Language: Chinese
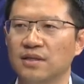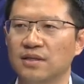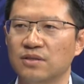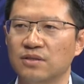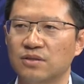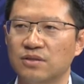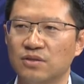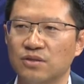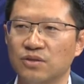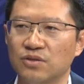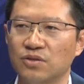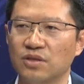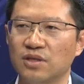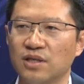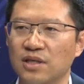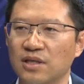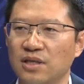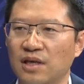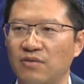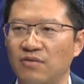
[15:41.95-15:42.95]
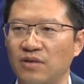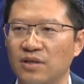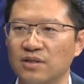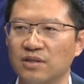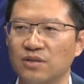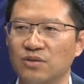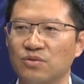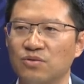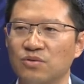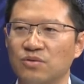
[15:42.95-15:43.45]
就是又可以仰望
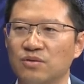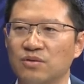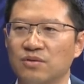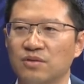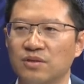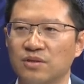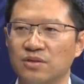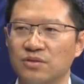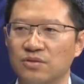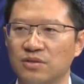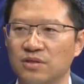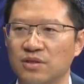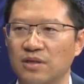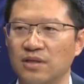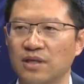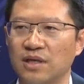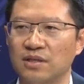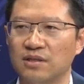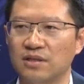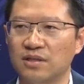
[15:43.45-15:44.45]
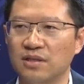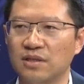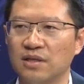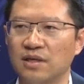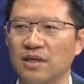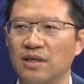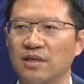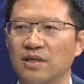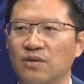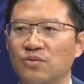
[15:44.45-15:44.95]
星空，又脚踏实地地
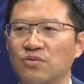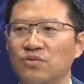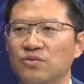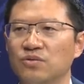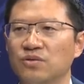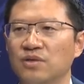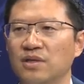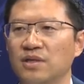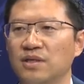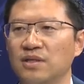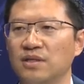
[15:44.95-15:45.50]
开展工作，